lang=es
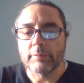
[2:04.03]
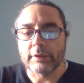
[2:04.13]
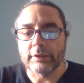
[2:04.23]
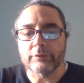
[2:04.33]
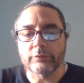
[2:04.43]

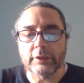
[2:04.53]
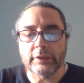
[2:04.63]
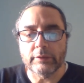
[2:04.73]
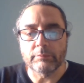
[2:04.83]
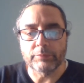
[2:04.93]
Para darte un
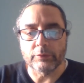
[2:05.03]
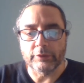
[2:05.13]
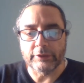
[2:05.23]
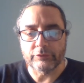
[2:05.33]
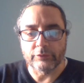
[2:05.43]
ejemplo
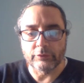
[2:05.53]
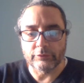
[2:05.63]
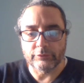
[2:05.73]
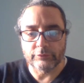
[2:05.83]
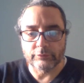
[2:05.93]
de estos
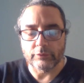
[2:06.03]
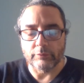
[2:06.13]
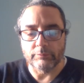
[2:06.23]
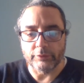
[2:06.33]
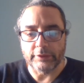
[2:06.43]
dos
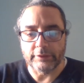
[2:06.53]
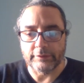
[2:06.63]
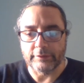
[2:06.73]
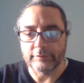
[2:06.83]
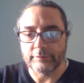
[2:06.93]

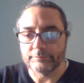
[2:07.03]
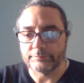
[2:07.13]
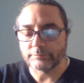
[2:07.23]
componentes,